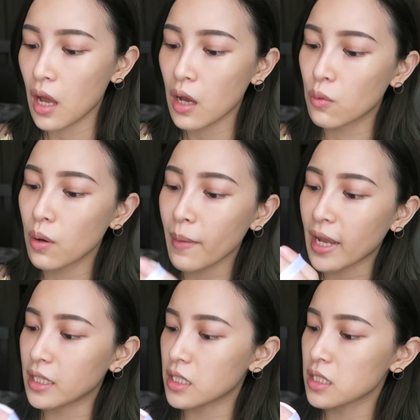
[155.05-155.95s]
啊，我
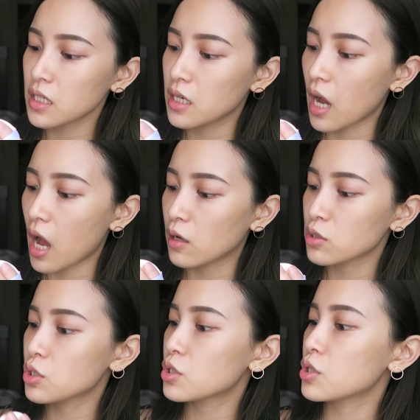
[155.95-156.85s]
买的色号
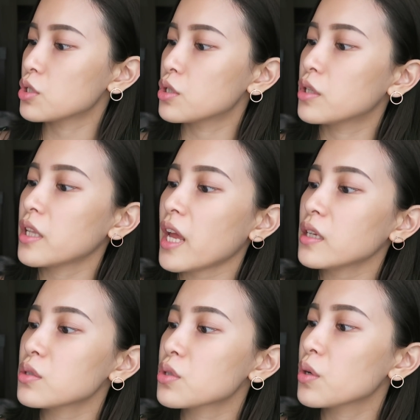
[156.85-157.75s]
是
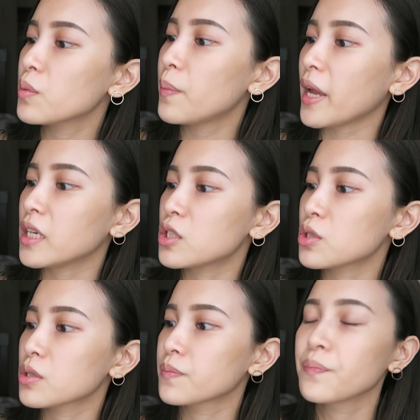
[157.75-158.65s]
Natural
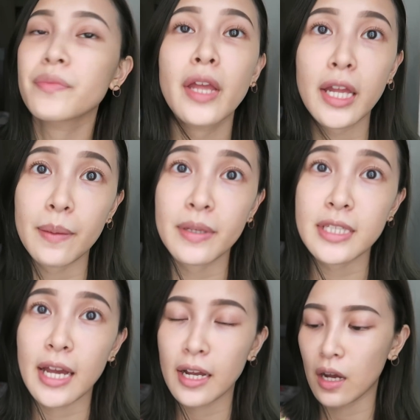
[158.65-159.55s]
Beige，给你们
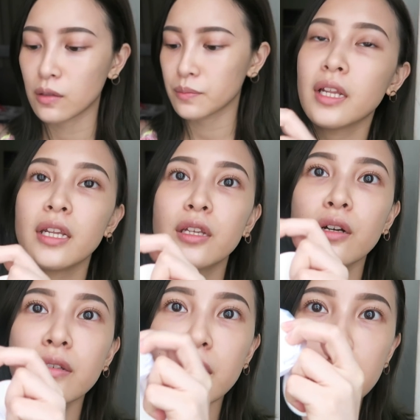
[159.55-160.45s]
参考。那你
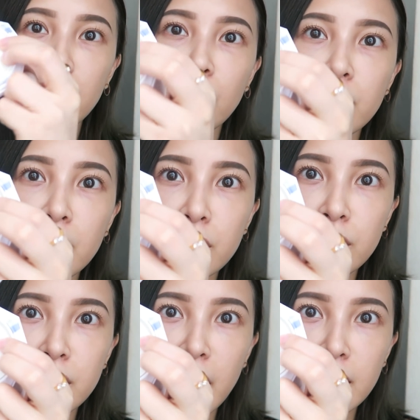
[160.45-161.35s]
用的时候呢，
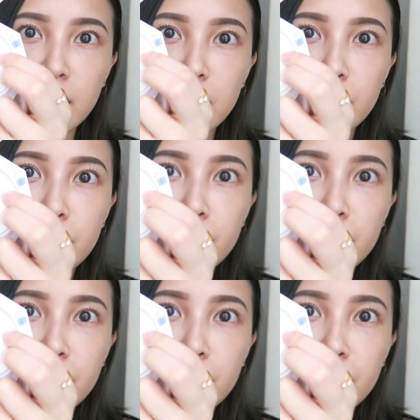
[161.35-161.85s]
就这样子，